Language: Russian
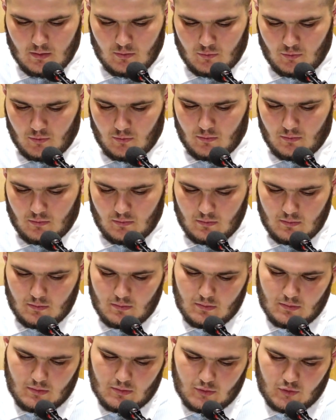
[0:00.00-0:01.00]
То,
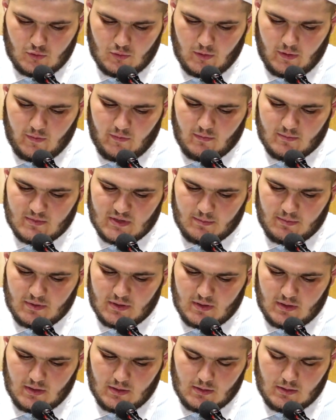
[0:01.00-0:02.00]
что я вам
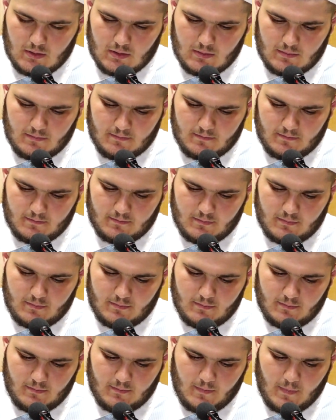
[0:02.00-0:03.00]
запретил,
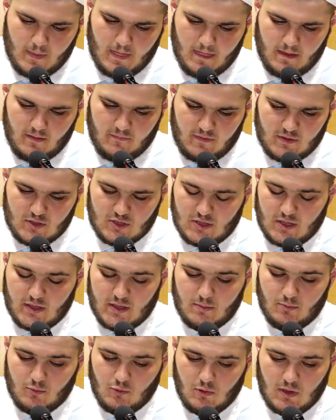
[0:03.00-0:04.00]

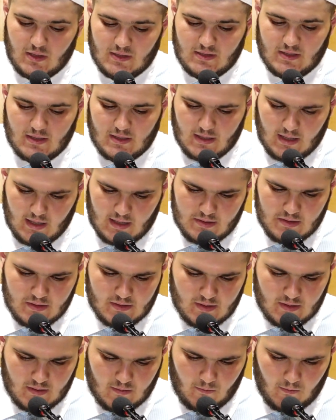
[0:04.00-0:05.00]
фачтанибуху, остерегайтесь
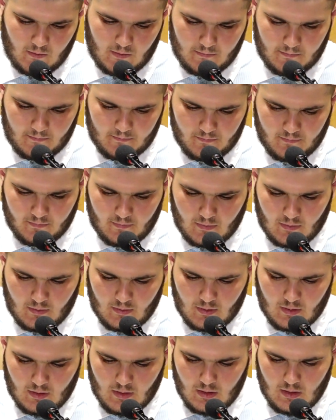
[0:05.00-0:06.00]
этого.
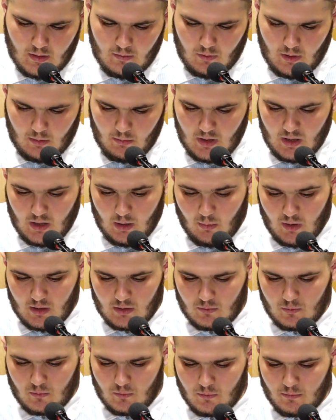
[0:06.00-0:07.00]
«Вама
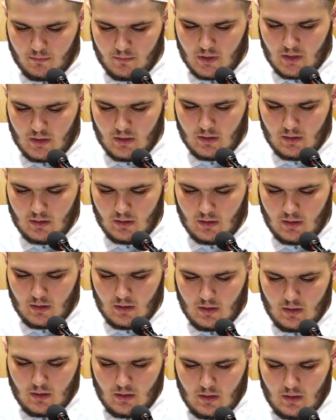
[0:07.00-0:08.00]
амартукум би»
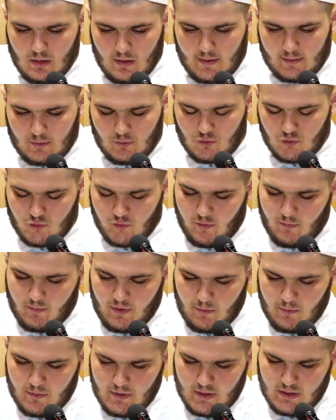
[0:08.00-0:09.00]
А то, что я вам
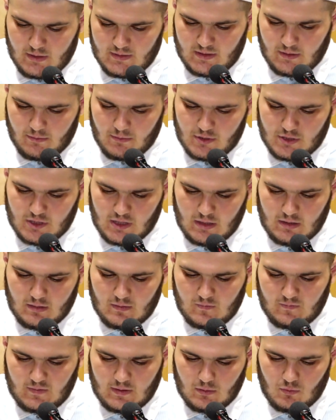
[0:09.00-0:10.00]
повелел совершать,
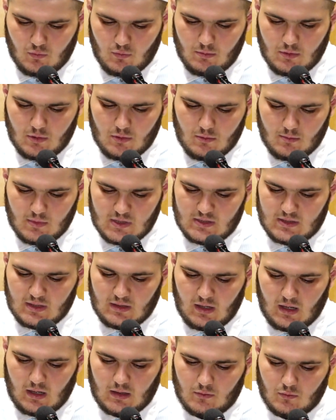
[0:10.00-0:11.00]
«Фату минху
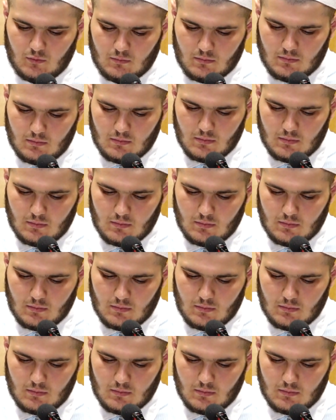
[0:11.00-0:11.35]
мастататум»